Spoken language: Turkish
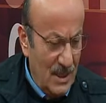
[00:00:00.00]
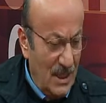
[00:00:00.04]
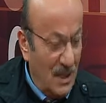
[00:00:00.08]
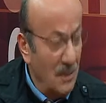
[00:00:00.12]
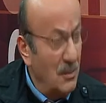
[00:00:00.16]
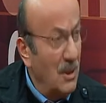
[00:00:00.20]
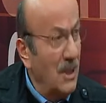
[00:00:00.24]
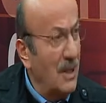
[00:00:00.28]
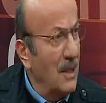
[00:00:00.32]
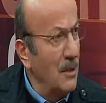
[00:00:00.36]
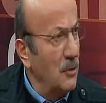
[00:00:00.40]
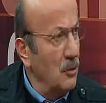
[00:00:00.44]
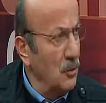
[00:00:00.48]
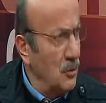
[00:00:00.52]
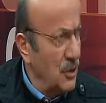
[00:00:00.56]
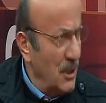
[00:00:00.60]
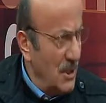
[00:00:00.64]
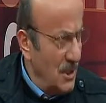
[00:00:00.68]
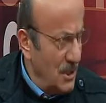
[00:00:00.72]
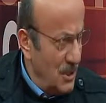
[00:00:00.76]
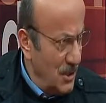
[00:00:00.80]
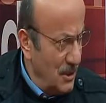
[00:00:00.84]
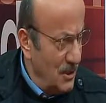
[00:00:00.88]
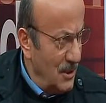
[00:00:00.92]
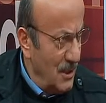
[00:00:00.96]
Erbakan Hoca
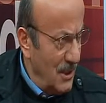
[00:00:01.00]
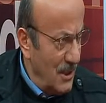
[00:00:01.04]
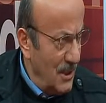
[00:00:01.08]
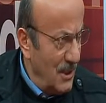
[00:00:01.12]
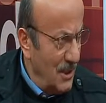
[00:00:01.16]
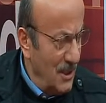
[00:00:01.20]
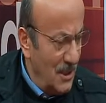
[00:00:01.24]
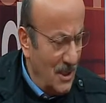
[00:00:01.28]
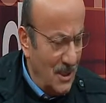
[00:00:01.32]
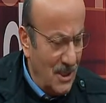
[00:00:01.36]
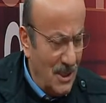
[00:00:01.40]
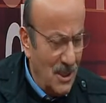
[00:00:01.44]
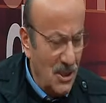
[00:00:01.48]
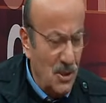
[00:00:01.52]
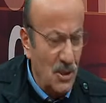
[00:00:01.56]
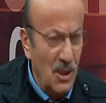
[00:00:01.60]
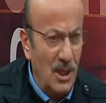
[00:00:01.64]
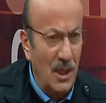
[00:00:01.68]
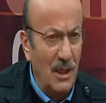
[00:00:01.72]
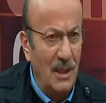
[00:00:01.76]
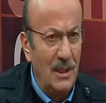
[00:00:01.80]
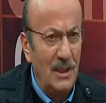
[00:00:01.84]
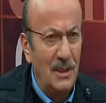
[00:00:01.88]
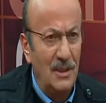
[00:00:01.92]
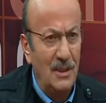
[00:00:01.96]
için de e,
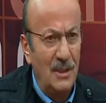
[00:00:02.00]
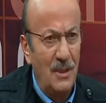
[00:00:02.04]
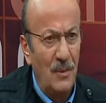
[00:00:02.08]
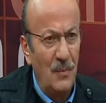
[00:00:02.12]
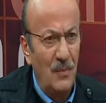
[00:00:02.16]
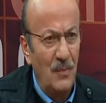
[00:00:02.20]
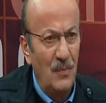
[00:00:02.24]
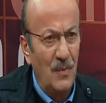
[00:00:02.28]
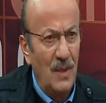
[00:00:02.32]
geçerliydi.